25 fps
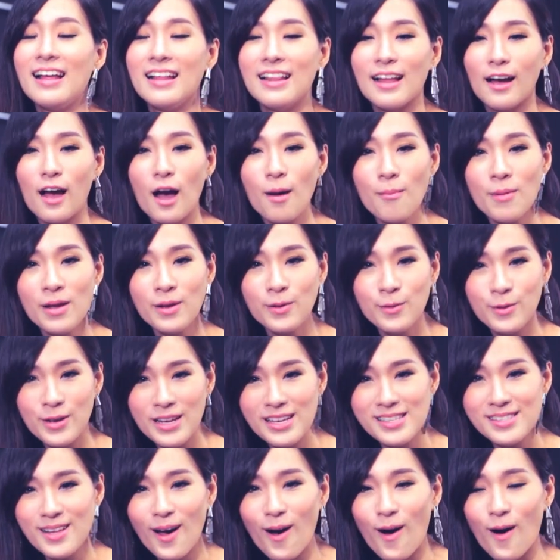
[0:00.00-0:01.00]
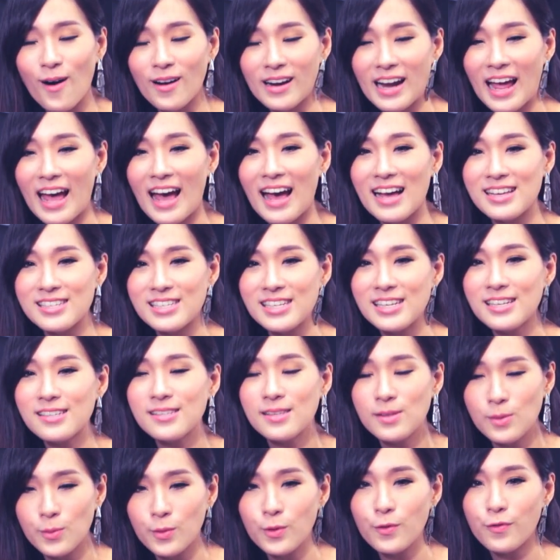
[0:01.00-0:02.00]
แล้วก็เมนูที่ 2 นะคะชื่อ
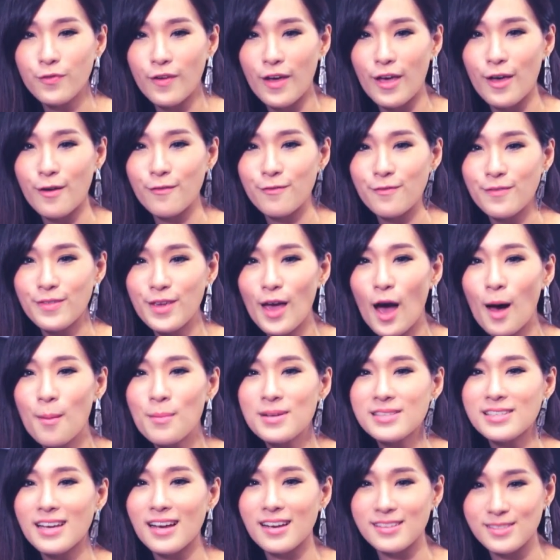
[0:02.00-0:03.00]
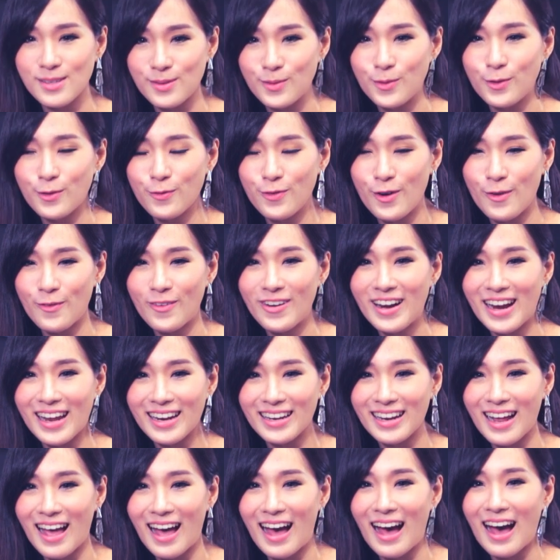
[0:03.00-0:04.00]
smooth f a v ย่อมาจาก smooth
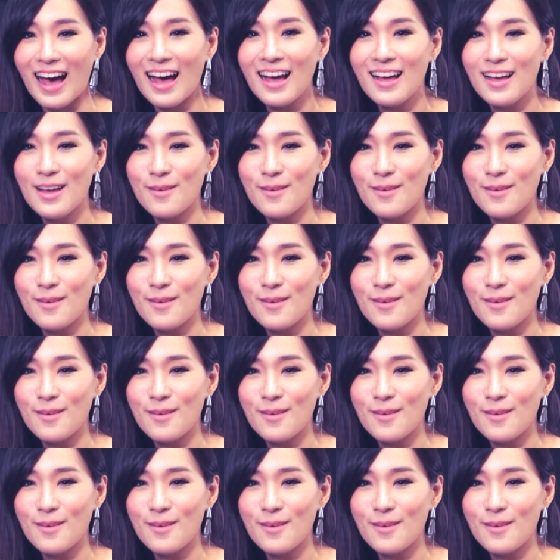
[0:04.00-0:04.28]
favorite นะคะ